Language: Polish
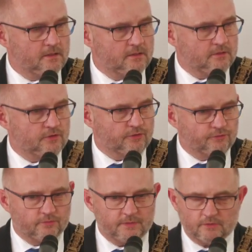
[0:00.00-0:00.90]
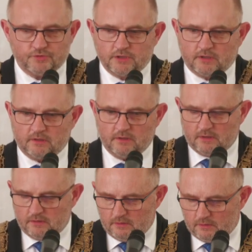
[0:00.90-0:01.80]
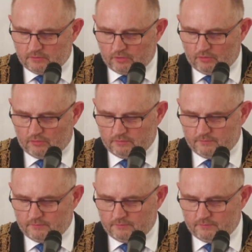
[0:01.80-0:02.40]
i rozumiał, że to